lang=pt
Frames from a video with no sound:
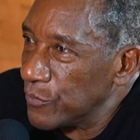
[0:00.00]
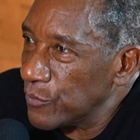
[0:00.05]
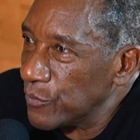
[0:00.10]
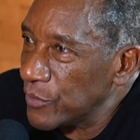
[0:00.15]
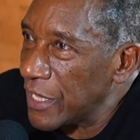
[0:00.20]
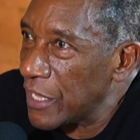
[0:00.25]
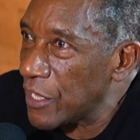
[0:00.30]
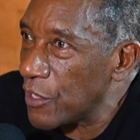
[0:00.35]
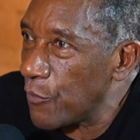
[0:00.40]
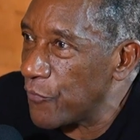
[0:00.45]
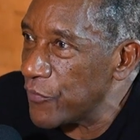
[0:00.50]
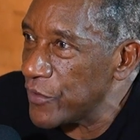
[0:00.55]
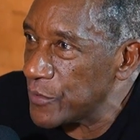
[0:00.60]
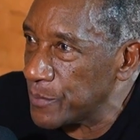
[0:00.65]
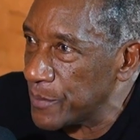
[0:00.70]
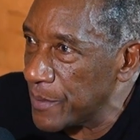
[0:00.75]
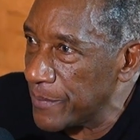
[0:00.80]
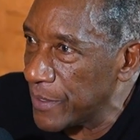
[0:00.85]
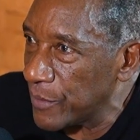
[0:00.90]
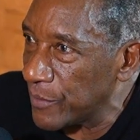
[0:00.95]
O que, que eu fiz
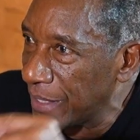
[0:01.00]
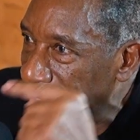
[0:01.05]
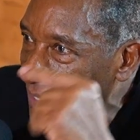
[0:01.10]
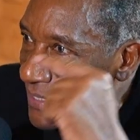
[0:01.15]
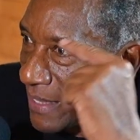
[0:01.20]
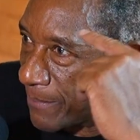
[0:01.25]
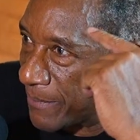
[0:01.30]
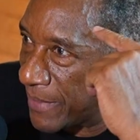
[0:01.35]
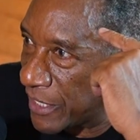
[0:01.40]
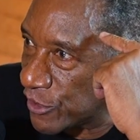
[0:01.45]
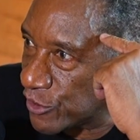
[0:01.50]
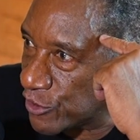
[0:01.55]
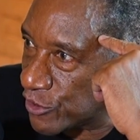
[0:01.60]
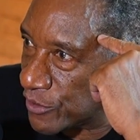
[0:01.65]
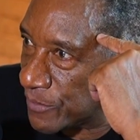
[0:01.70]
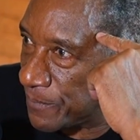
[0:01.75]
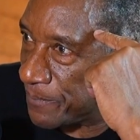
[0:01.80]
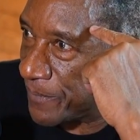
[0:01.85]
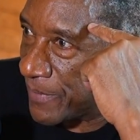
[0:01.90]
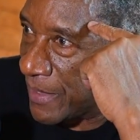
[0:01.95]
primeiro? Aqui na
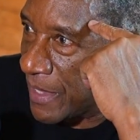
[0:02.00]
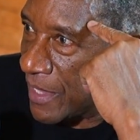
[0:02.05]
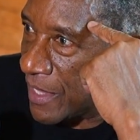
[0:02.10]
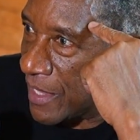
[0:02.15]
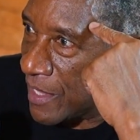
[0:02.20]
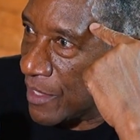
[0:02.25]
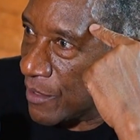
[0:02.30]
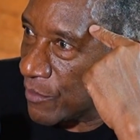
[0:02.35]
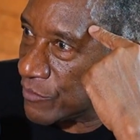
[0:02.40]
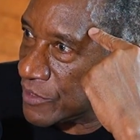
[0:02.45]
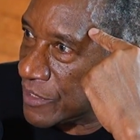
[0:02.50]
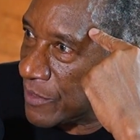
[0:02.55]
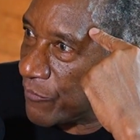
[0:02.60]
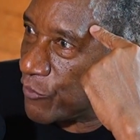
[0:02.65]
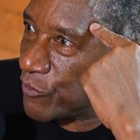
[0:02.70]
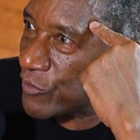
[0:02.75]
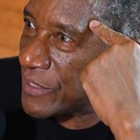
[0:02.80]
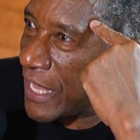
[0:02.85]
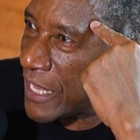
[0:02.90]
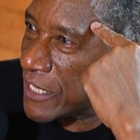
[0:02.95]
mente. Eu tinha
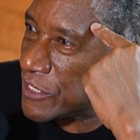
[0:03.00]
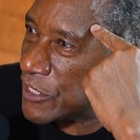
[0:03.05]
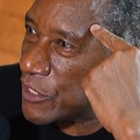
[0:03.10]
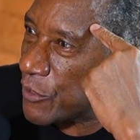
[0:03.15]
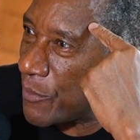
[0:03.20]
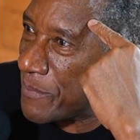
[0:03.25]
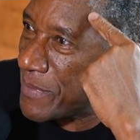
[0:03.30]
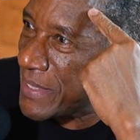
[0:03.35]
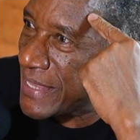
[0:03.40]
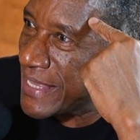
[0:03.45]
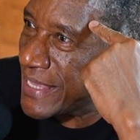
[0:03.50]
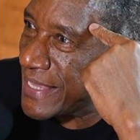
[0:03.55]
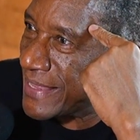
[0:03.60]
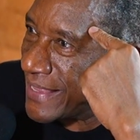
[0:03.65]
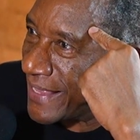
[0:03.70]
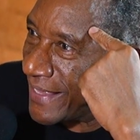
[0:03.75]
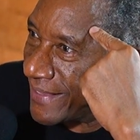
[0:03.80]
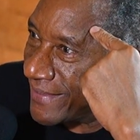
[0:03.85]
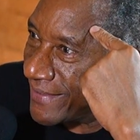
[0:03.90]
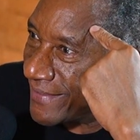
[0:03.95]
vontade de ter uma
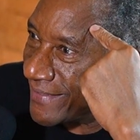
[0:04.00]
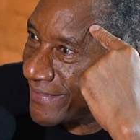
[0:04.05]
menina.